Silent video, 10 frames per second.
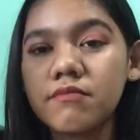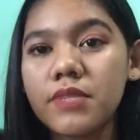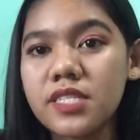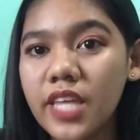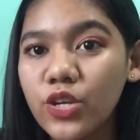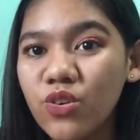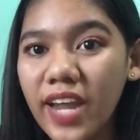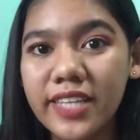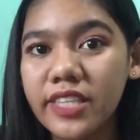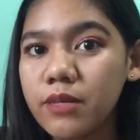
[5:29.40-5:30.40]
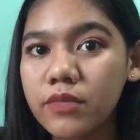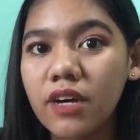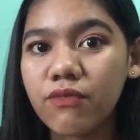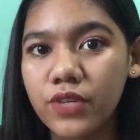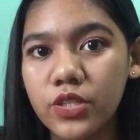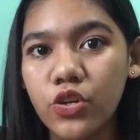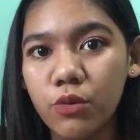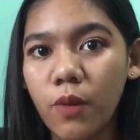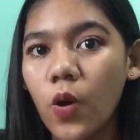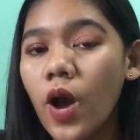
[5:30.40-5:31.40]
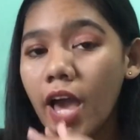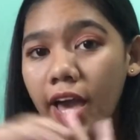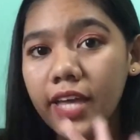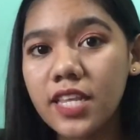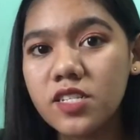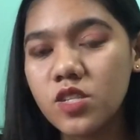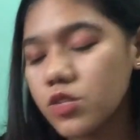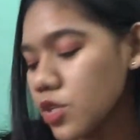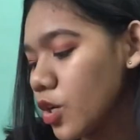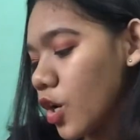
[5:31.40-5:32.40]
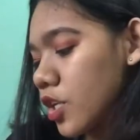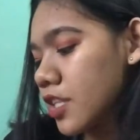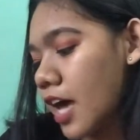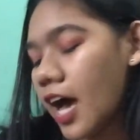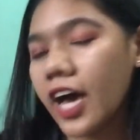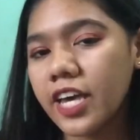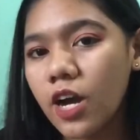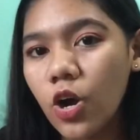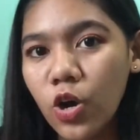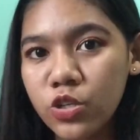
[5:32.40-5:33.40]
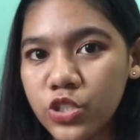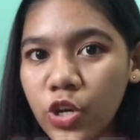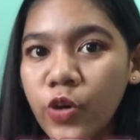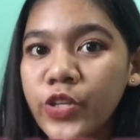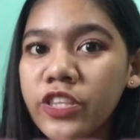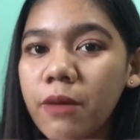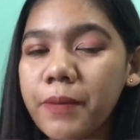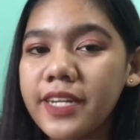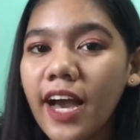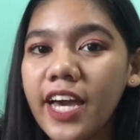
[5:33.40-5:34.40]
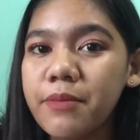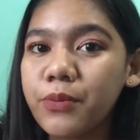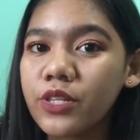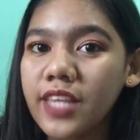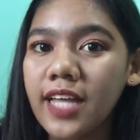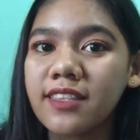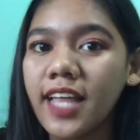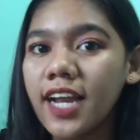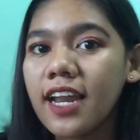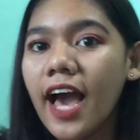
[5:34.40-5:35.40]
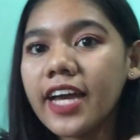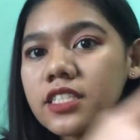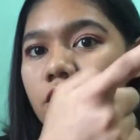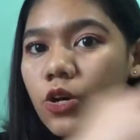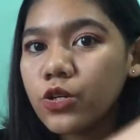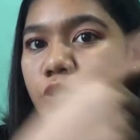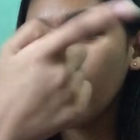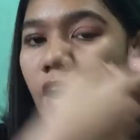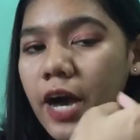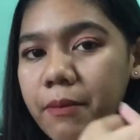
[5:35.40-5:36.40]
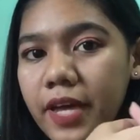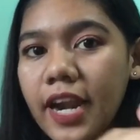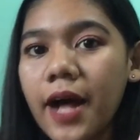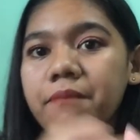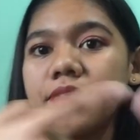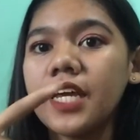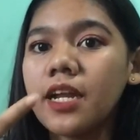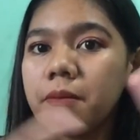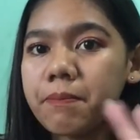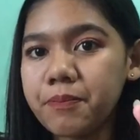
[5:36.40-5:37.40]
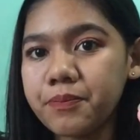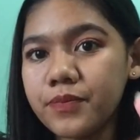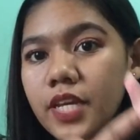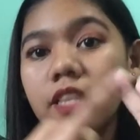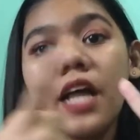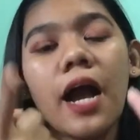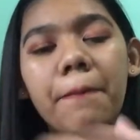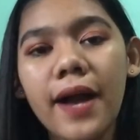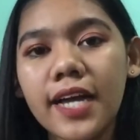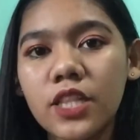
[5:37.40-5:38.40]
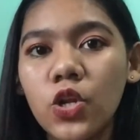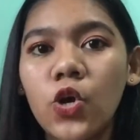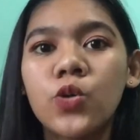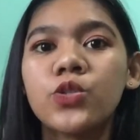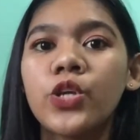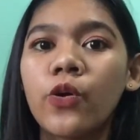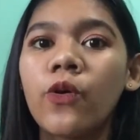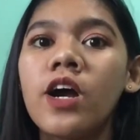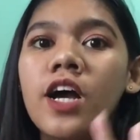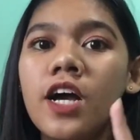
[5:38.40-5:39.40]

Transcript: Basta yung lighting ng video mo. And ang susunod ay ang audio. Yun ang pinaka-importante. Light, audio, camera. Yan ang, yan ang pangatlo audio.